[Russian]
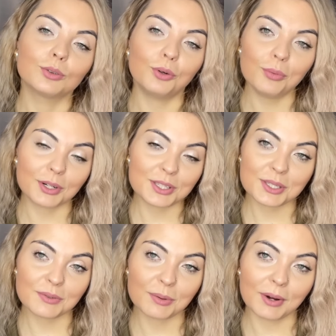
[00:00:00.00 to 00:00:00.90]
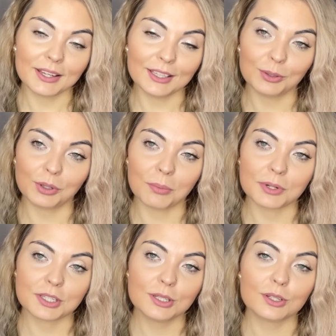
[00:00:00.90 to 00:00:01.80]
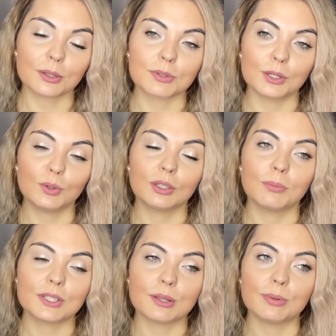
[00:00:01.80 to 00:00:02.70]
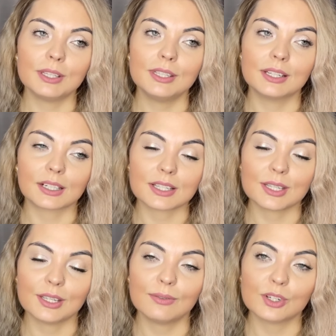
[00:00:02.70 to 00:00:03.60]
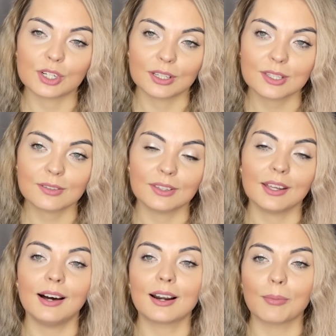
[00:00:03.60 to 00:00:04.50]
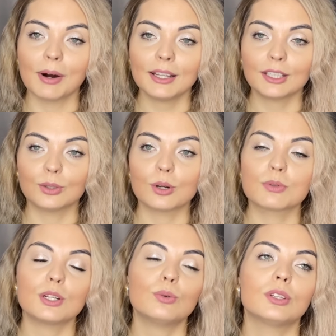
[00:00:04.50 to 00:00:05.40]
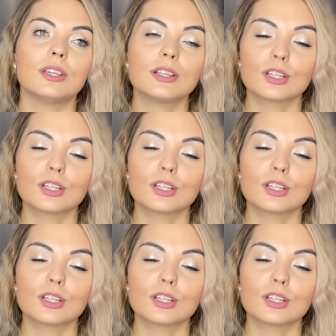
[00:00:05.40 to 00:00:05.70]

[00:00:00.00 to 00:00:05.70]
то обратите внимание на эту композицию. Это абсолютно безобидный, красивый, женственный аромат, который абсолютно не